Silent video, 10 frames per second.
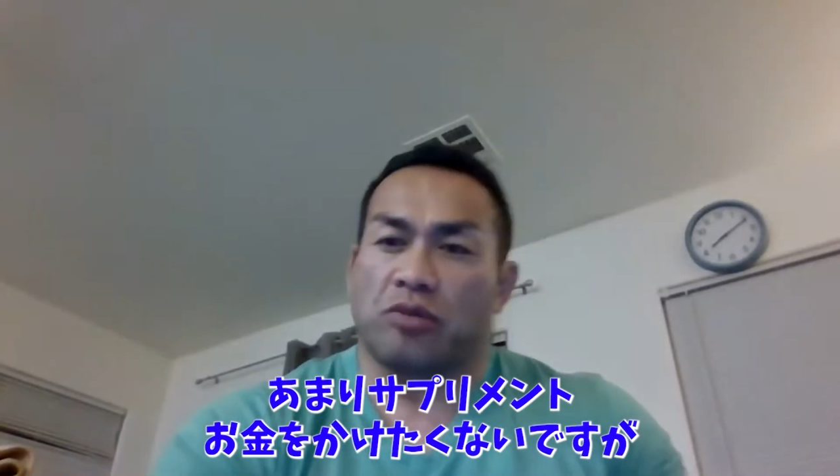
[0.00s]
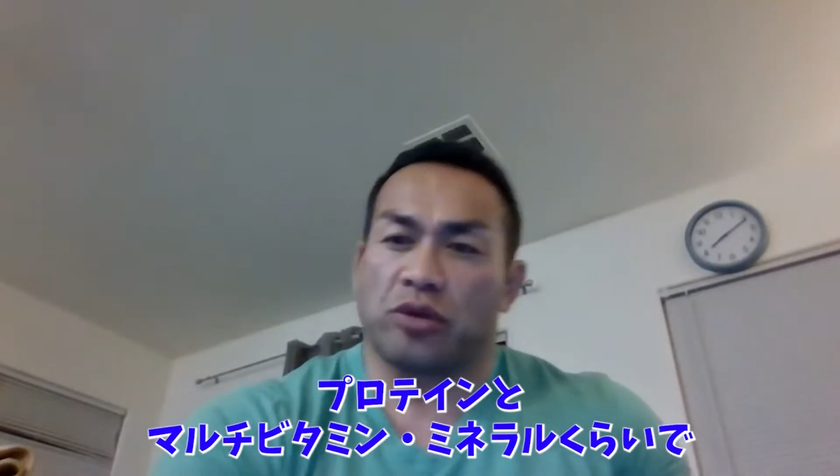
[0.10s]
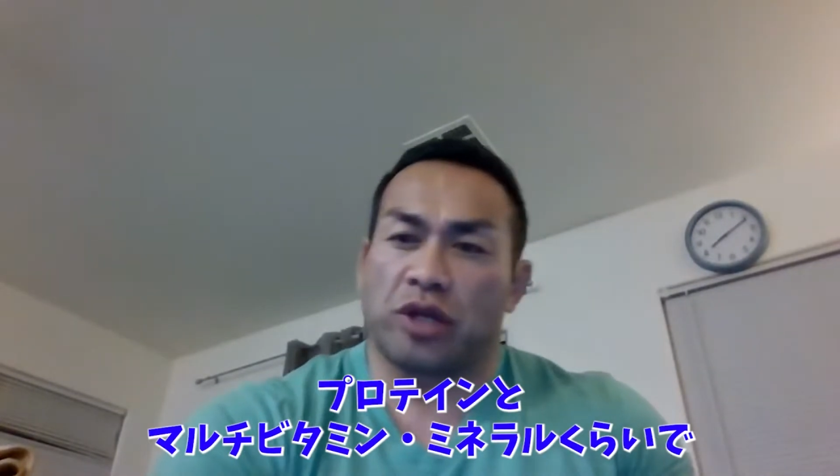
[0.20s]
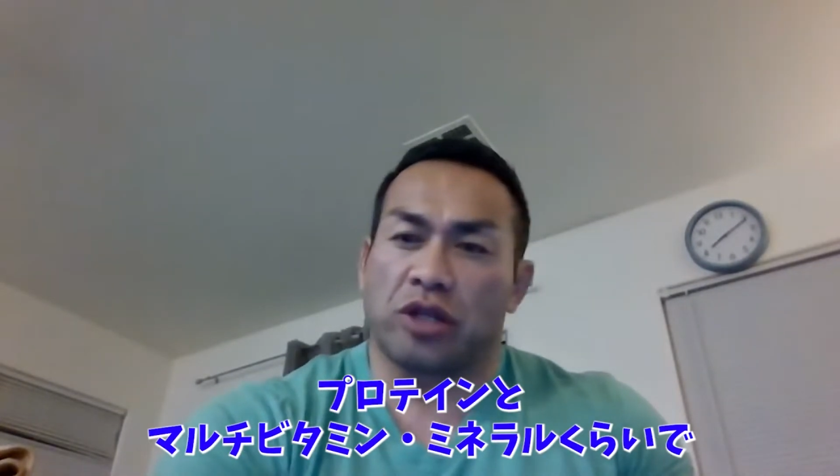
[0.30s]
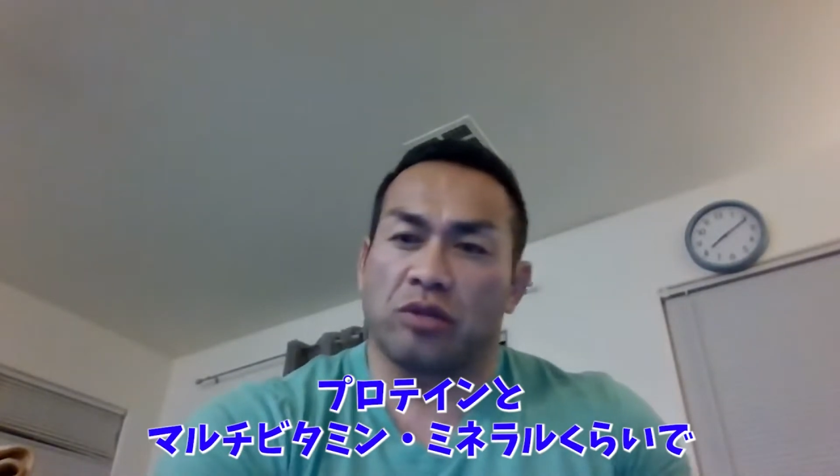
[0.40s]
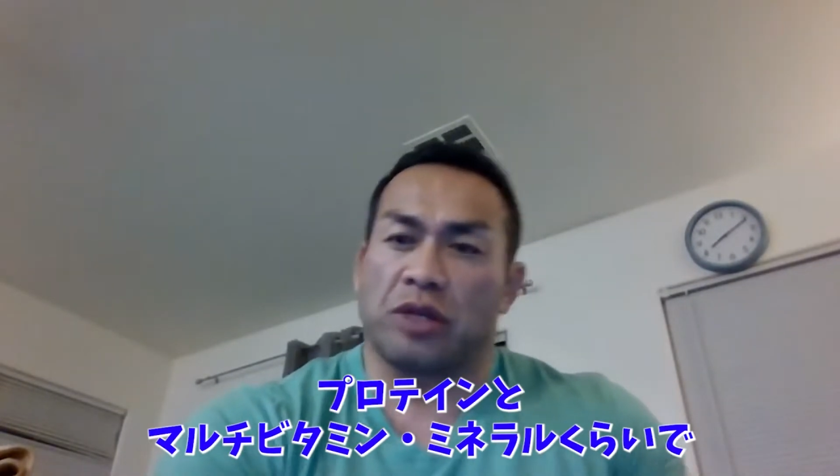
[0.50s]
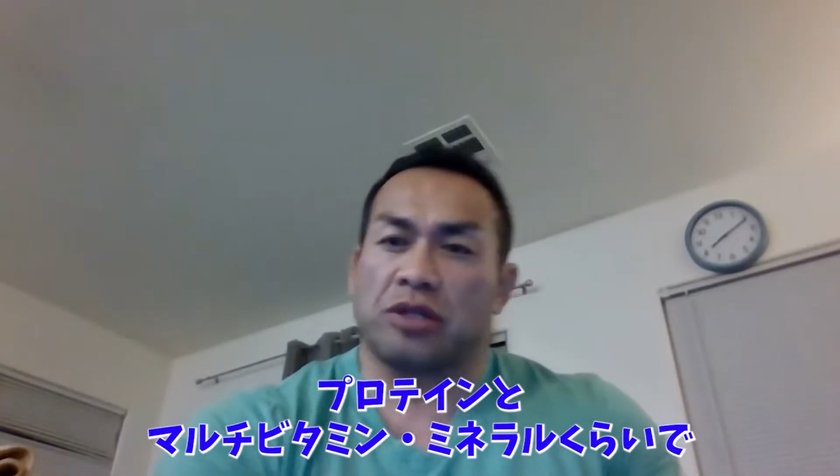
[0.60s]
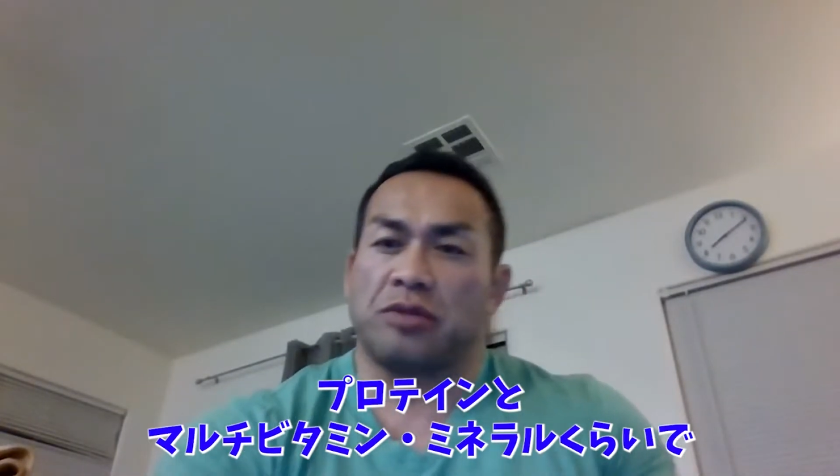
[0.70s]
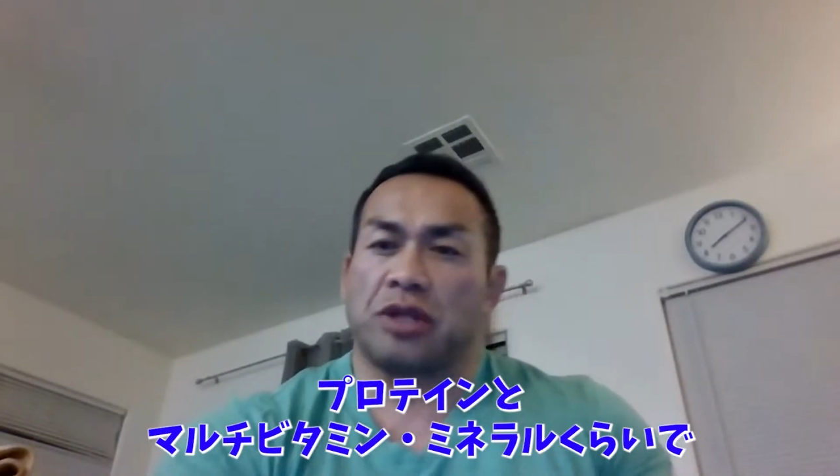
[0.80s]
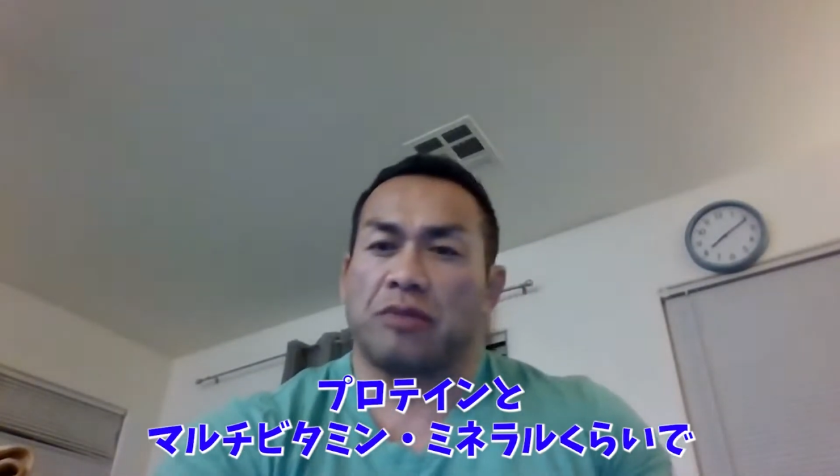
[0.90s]
プロテインと
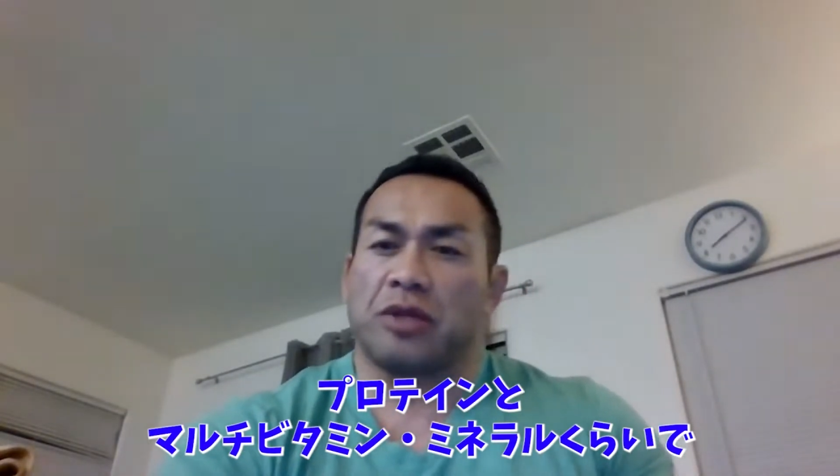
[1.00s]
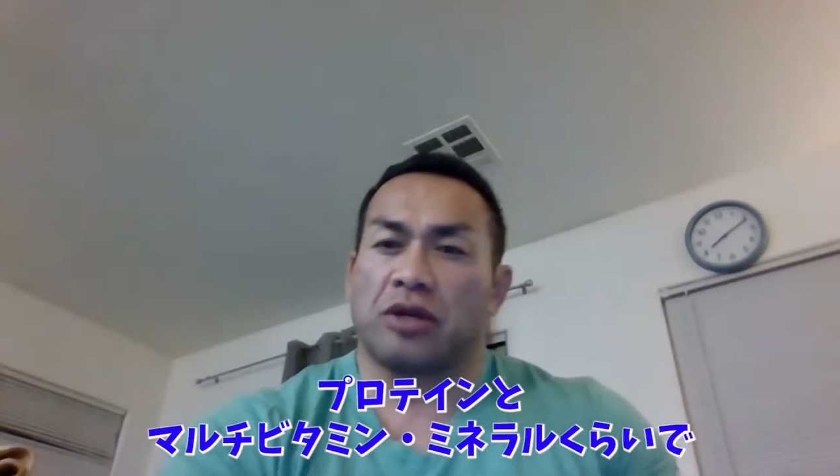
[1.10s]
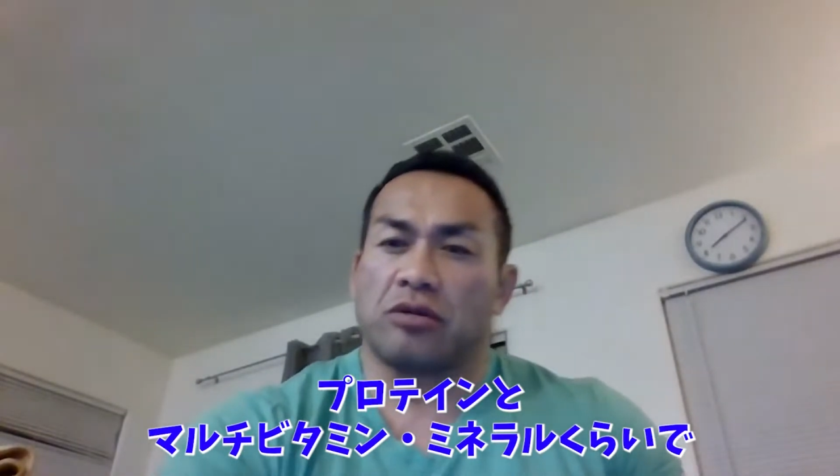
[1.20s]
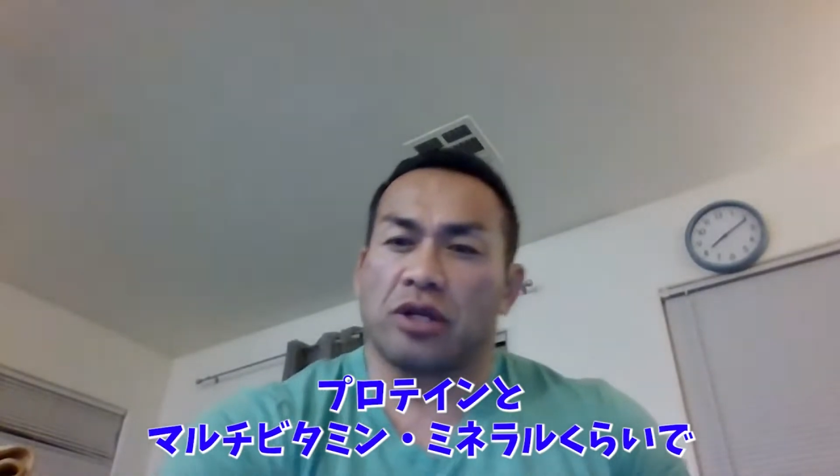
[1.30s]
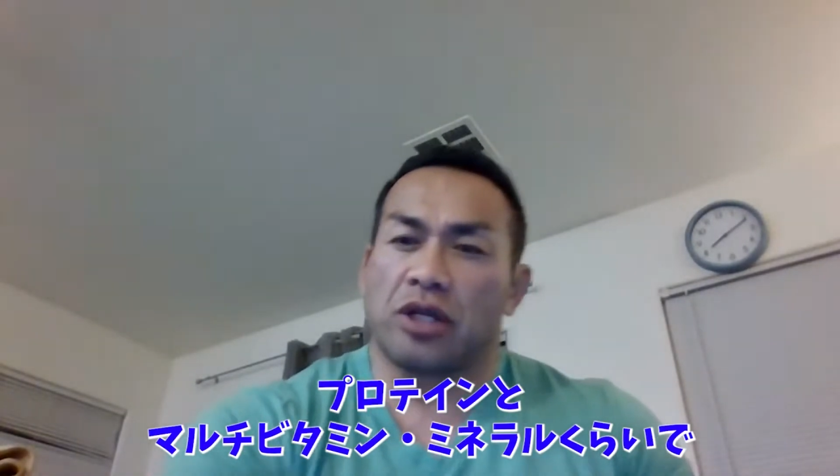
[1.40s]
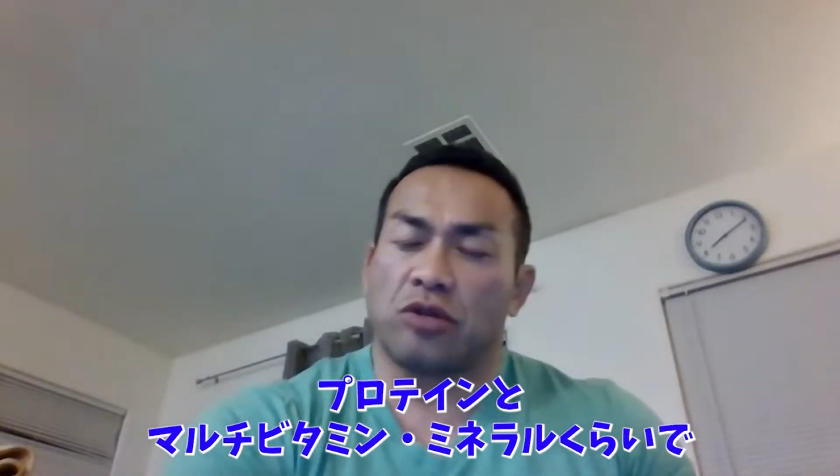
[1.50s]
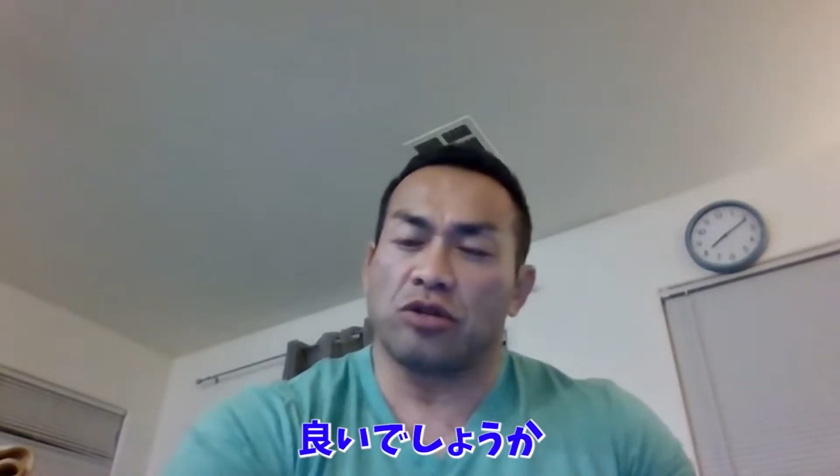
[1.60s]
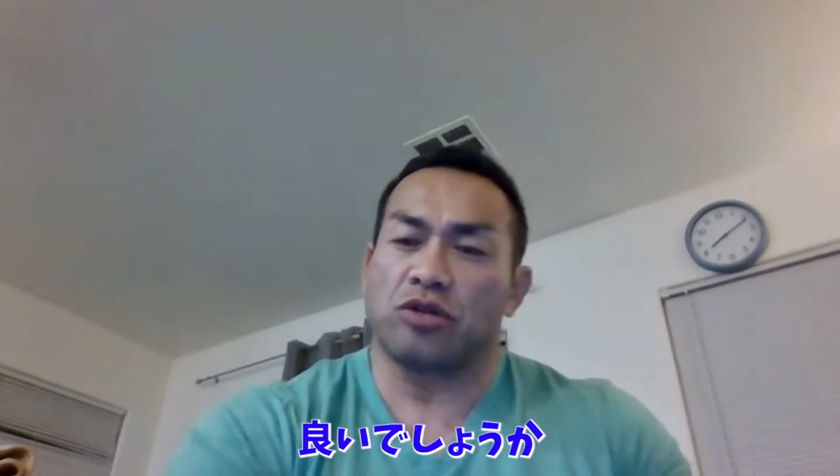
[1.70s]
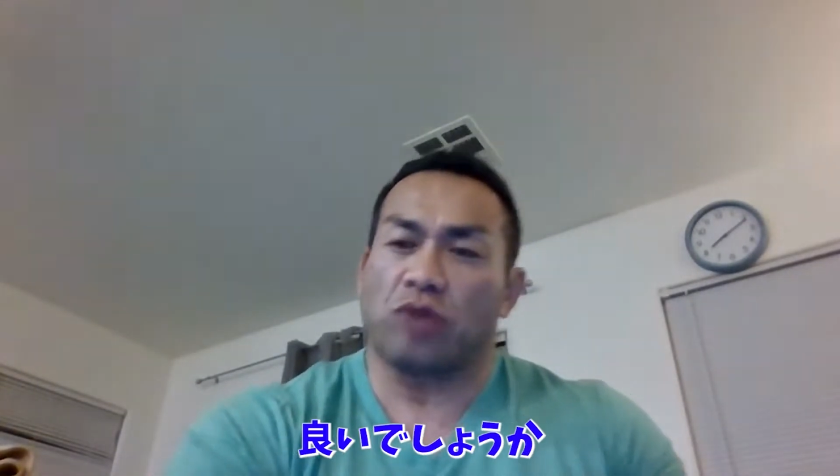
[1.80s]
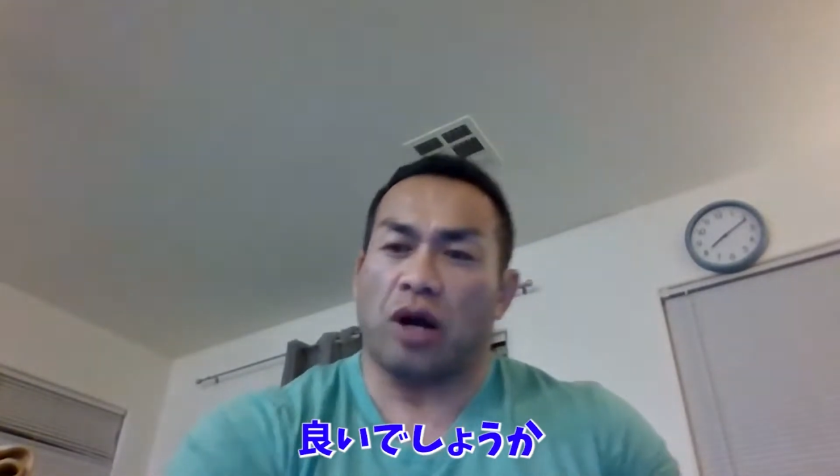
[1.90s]
マルチビタミンならぐらいで良
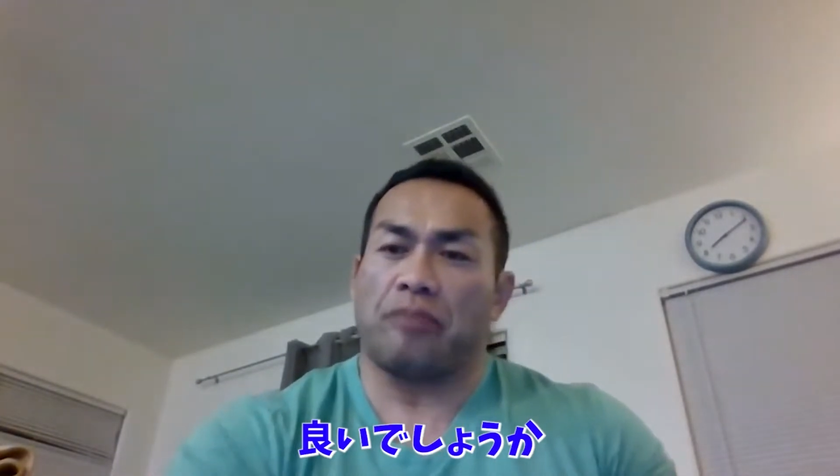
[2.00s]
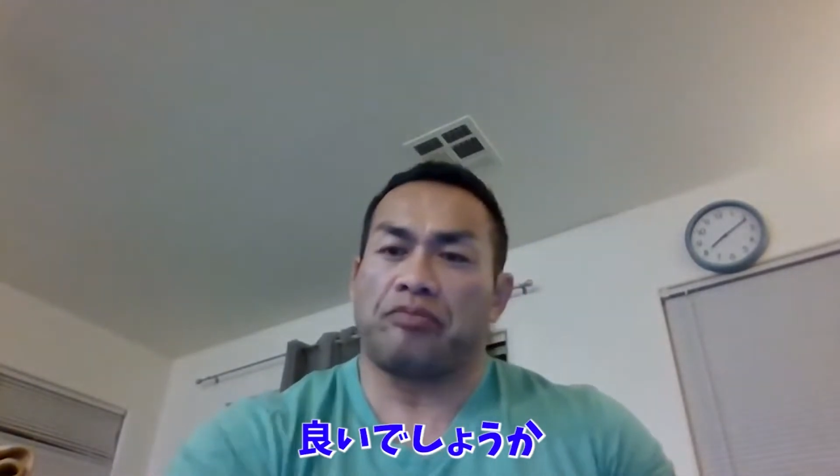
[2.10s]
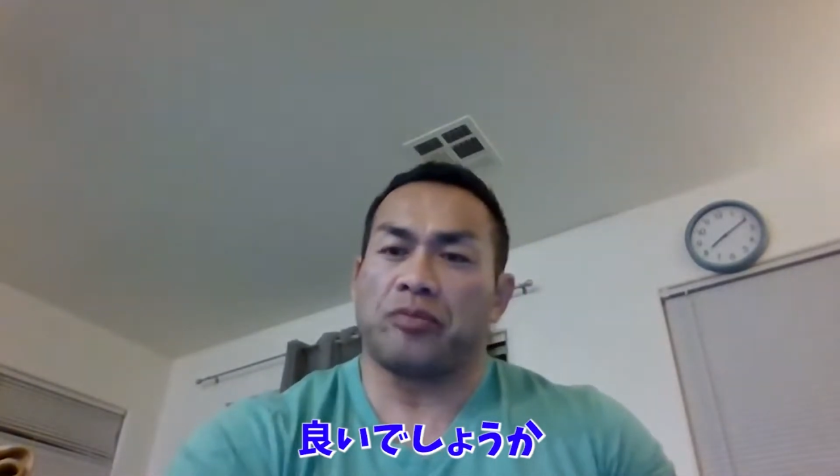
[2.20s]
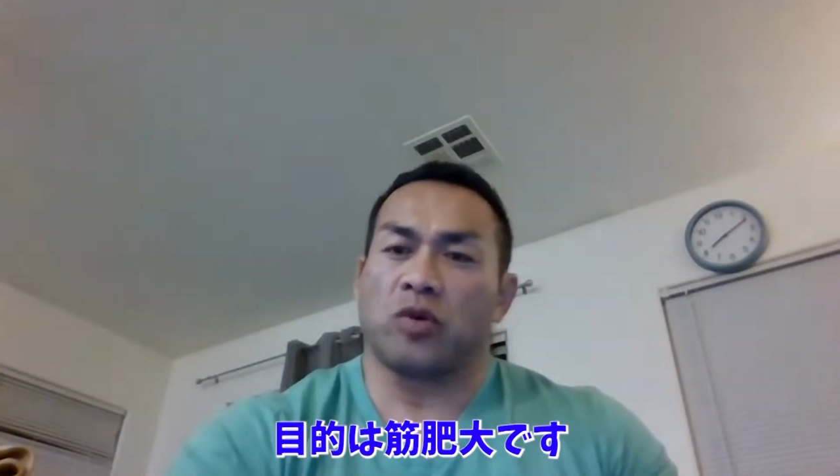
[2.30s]
いでしょうか